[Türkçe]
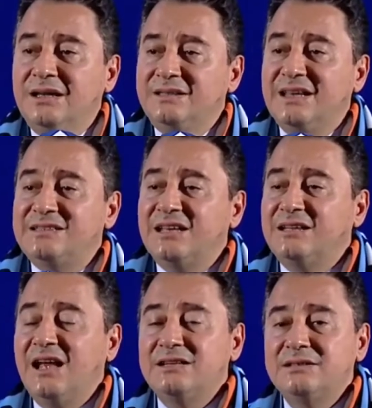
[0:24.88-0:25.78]

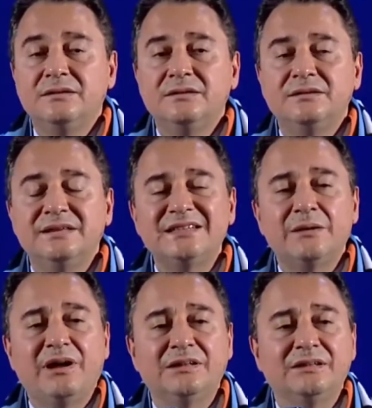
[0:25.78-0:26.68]
Destekler ne
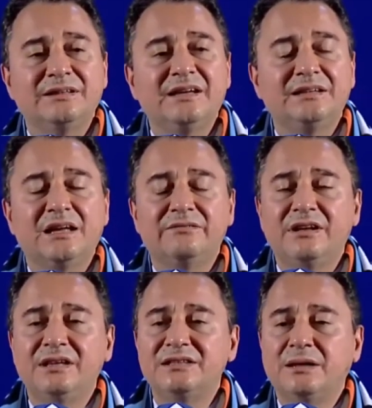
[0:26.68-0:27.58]
zaman ne kadar
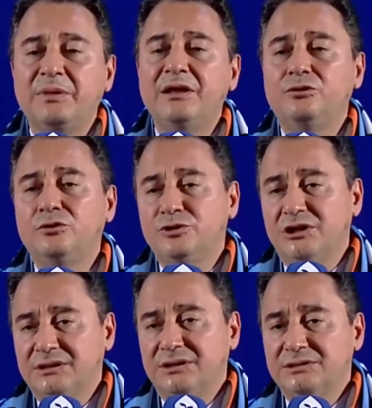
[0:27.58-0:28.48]
verilecek belli olmuyor
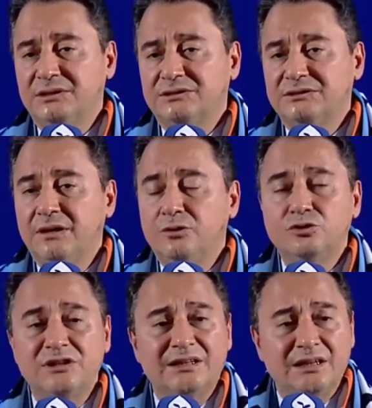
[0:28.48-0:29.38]
arkadaşlar. O
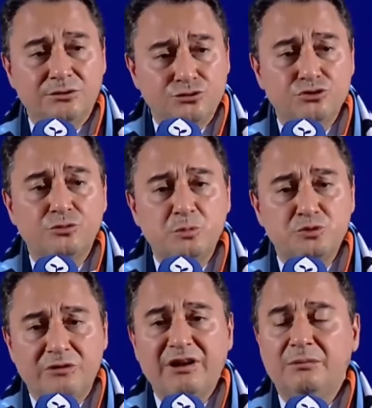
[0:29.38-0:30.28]
zaten küçücük bir
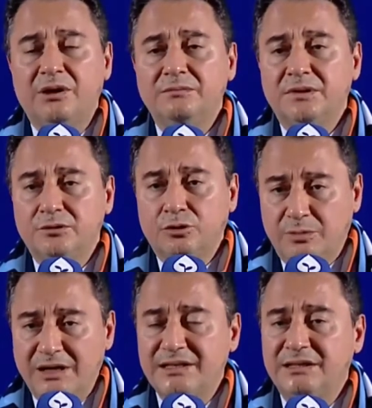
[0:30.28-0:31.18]
bütçe var ama o
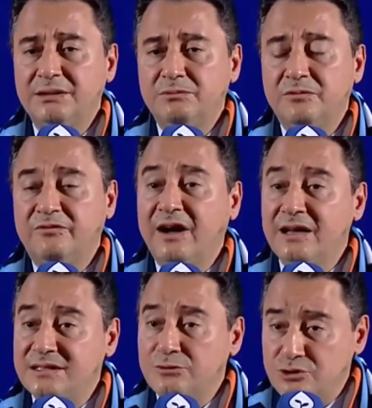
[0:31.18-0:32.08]
bahsettiğim
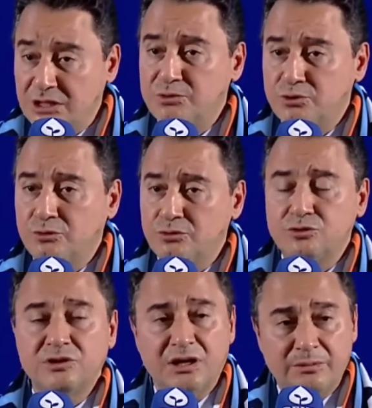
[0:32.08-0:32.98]
faize 179,
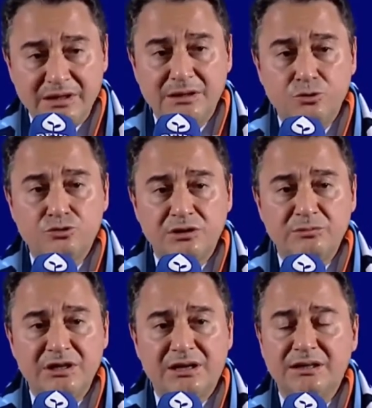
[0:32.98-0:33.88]
tarıma 23
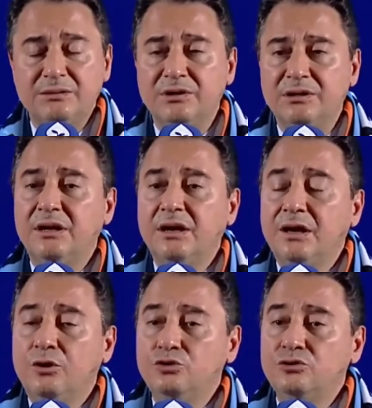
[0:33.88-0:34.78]
milyar dedim ya.
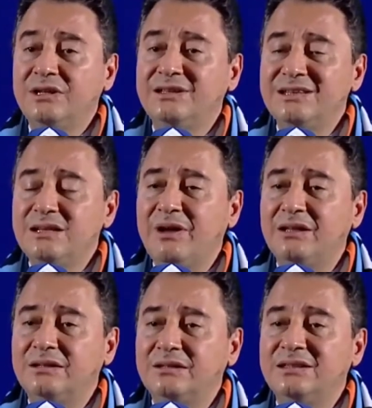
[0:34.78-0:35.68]
Onun da ne zaman,
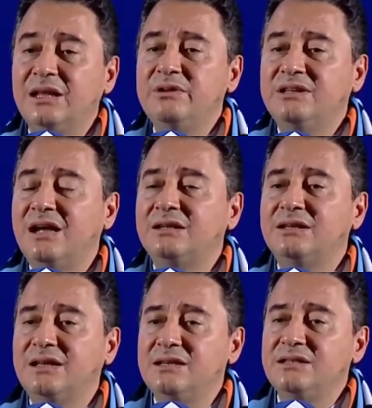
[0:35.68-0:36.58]
ne miktarda
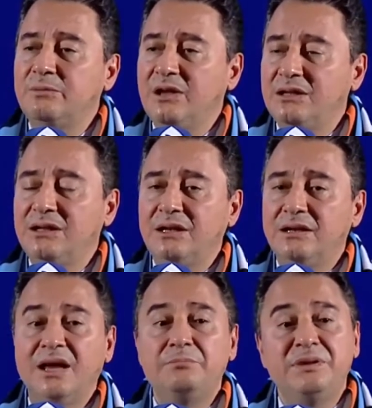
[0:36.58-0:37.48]
geleceği belli değil.
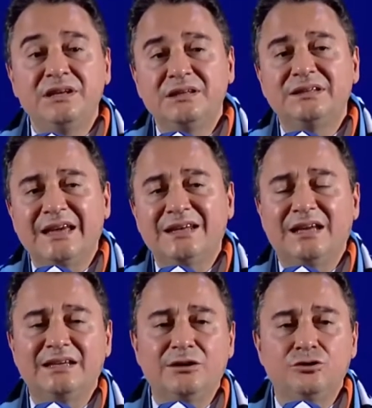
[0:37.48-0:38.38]
Hep bir yıl
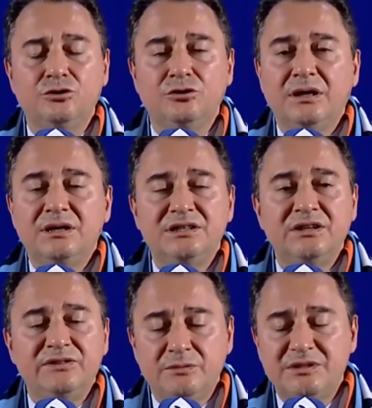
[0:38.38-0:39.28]
geriden geliyor.
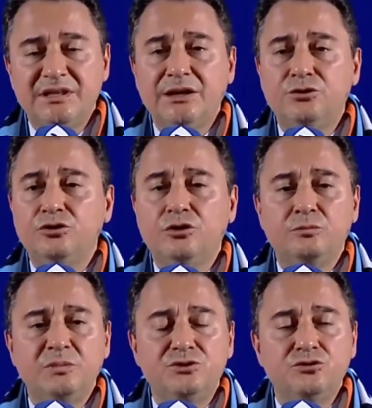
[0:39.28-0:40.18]
Çiftçimiz ekiyor,
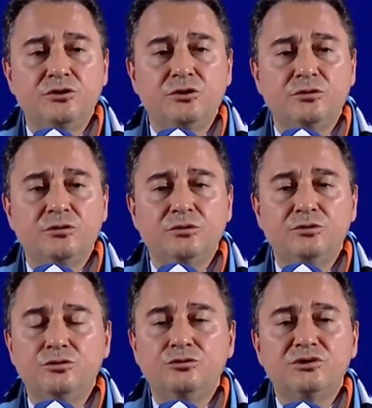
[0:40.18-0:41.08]
biçiyor,
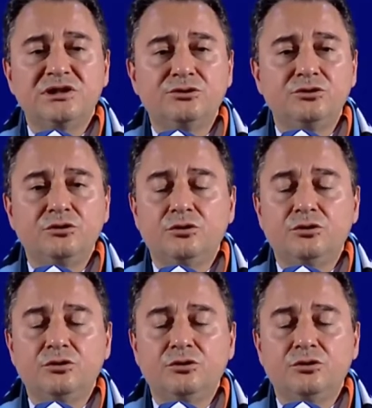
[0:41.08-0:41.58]
ürünü satıyor.